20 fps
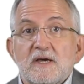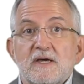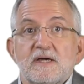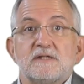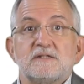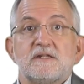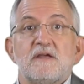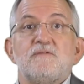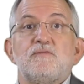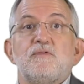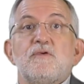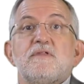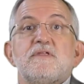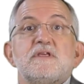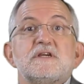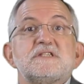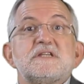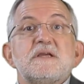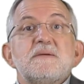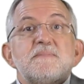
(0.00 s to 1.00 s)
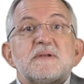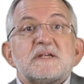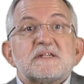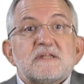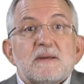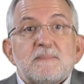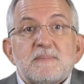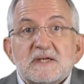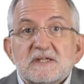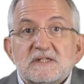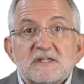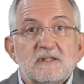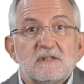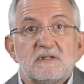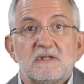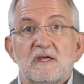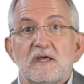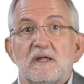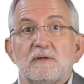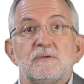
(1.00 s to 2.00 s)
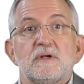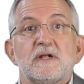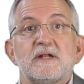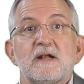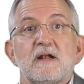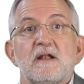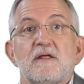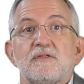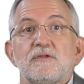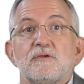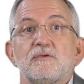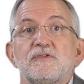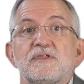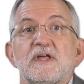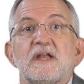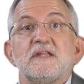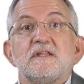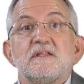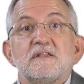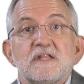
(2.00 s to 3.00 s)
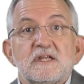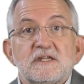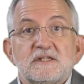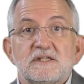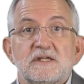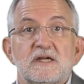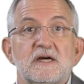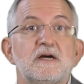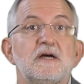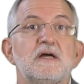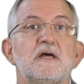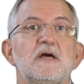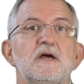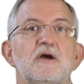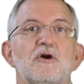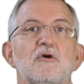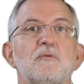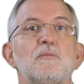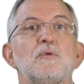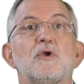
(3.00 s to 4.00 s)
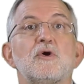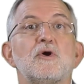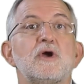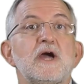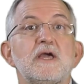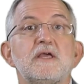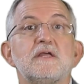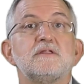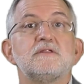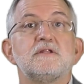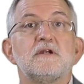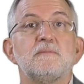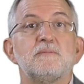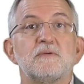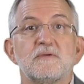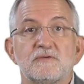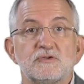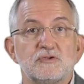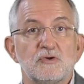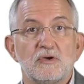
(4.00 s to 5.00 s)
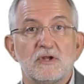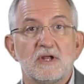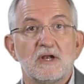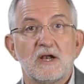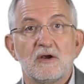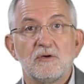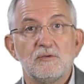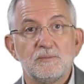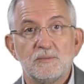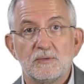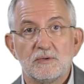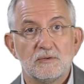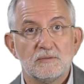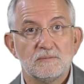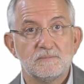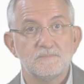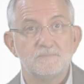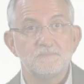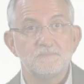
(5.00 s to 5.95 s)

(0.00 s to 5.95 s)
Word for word: esta influencia siempre está presente en una relación tan intensa como lo que hay entre el profesor y el alumno.